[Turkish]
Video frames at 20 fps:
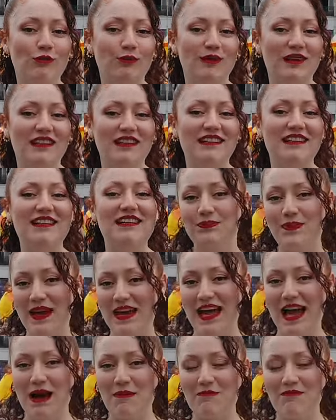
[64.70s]
olmayı,
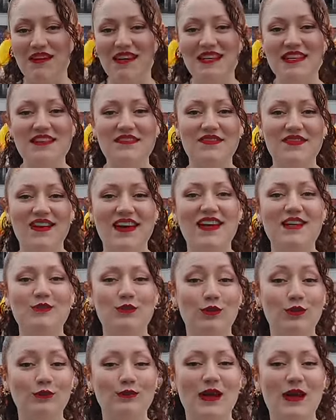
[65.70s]
beğenmeyi ve
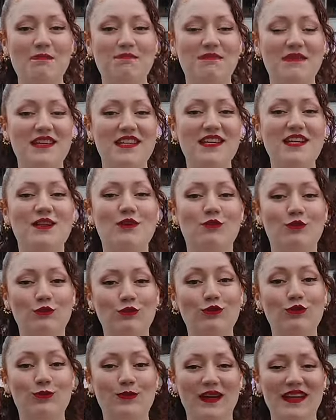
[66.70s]
yorum yapmayı
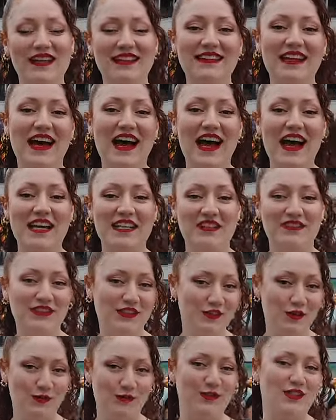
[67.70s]
unutmayın. Haydi
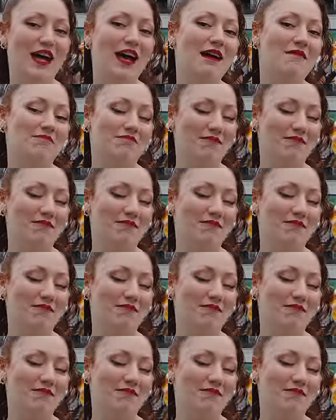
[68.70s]
videomuza